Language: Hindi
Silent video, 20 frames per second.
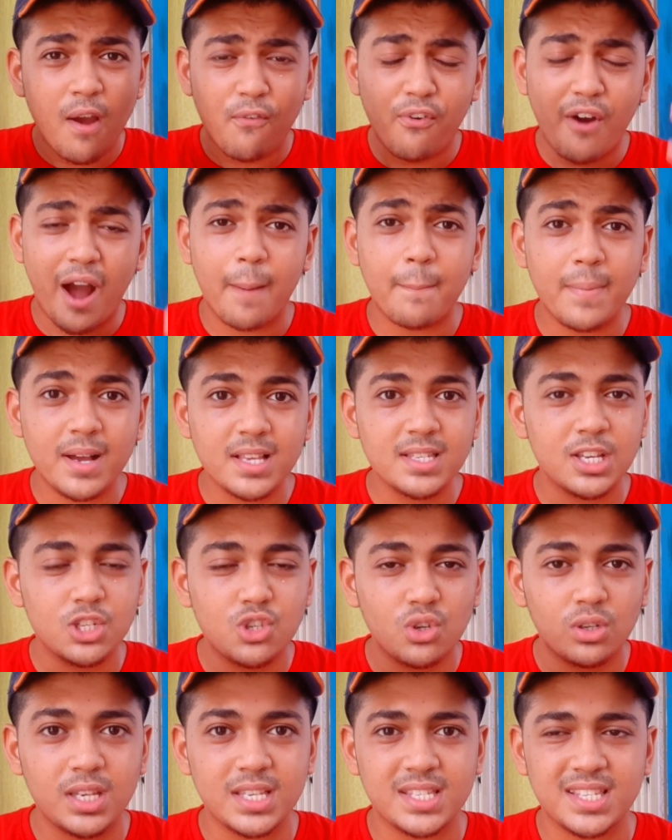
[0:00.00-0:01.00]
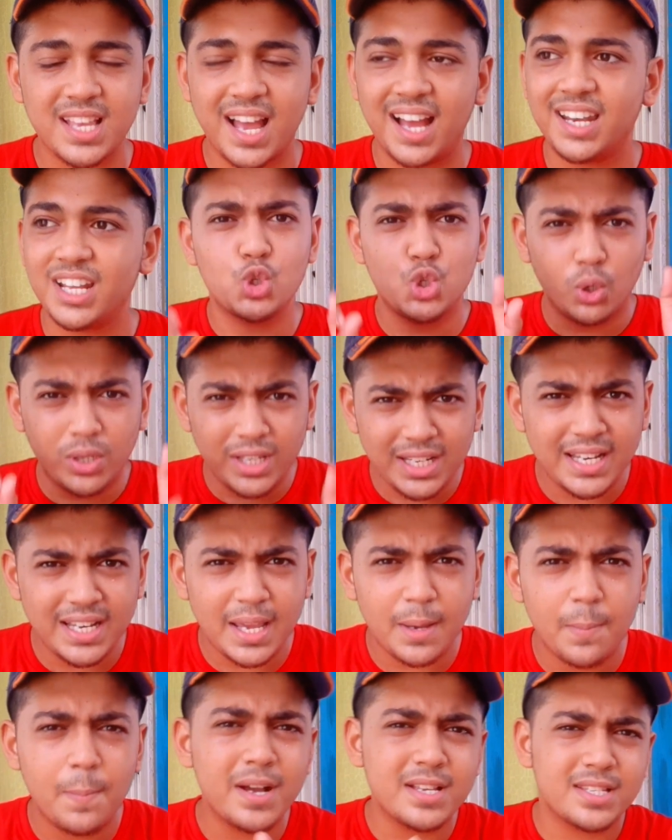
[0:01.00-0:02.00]
फार्मर्स है किसान है जो कि
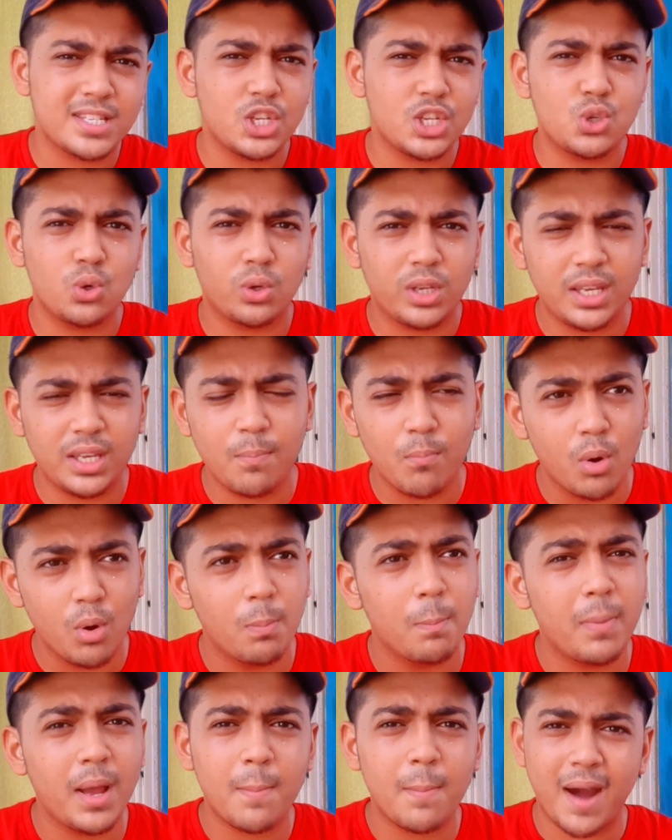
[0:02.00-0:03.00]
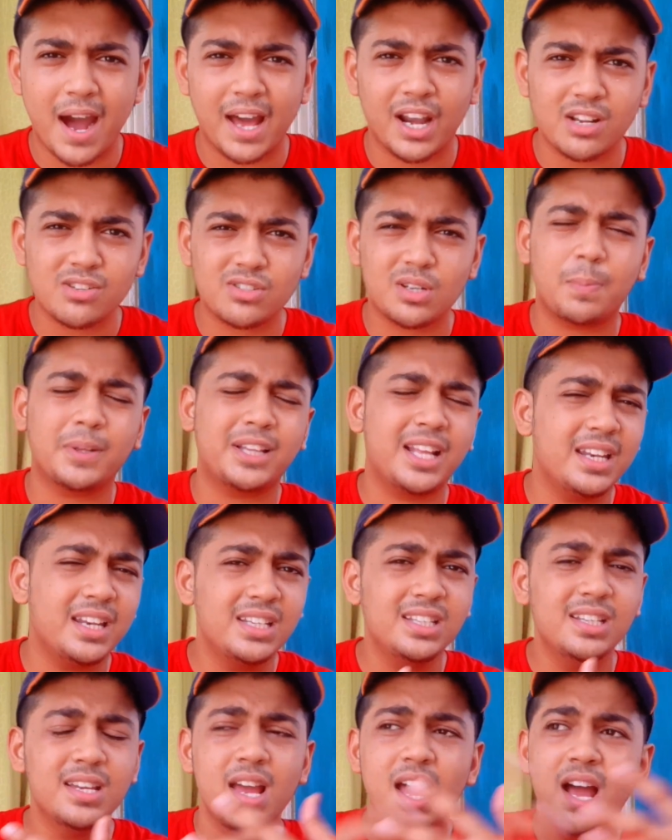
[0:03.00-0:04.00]
लेबर्स है जो कि मुंबई महाराष्ट्र पता
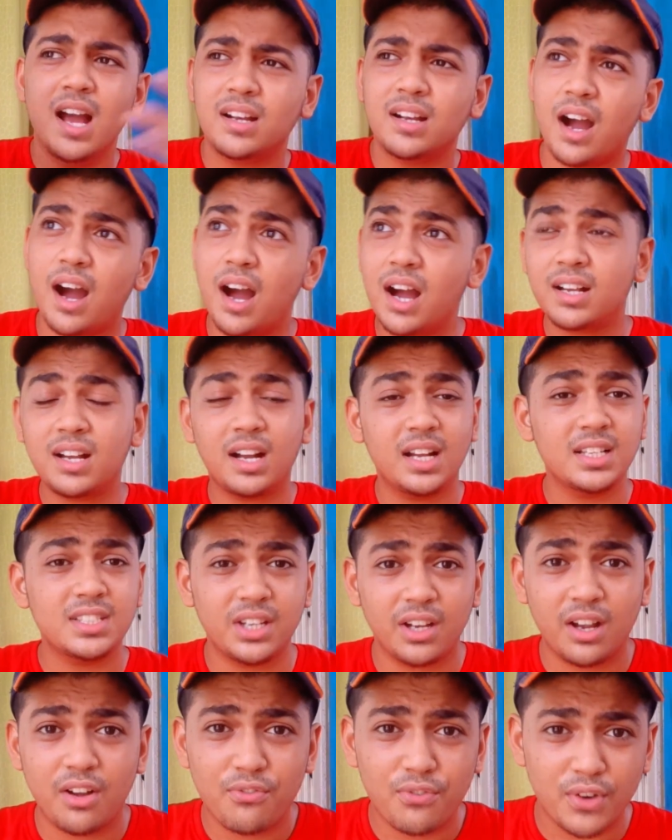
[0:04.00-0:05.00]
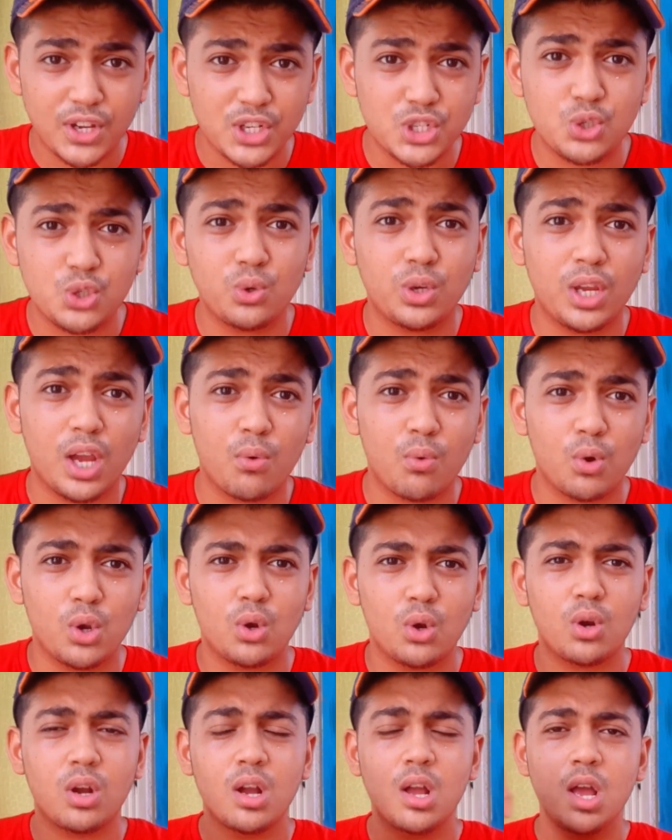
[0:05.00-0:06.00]
नहीं कहाँ कहाँ जगह फंस चुके हैं वो
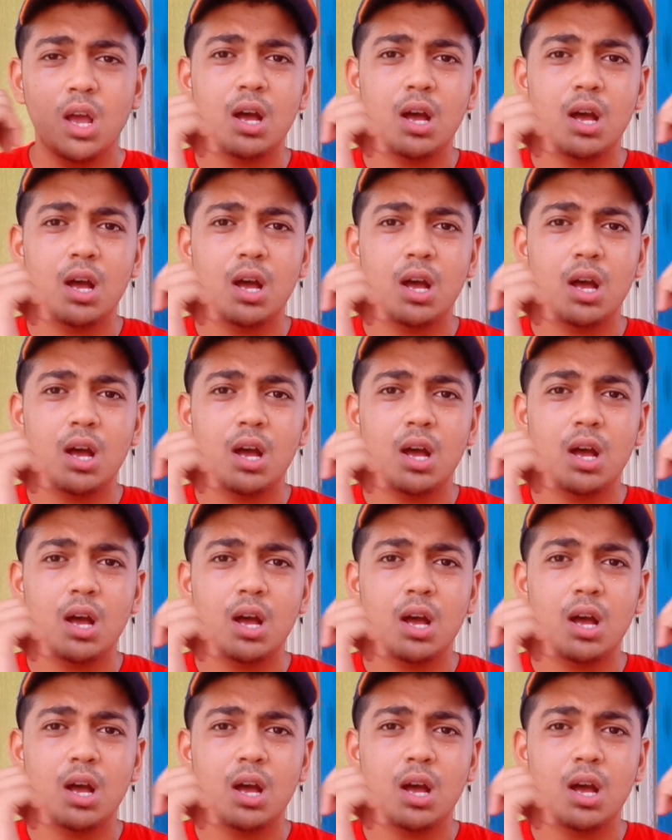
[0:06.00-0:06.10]
लोग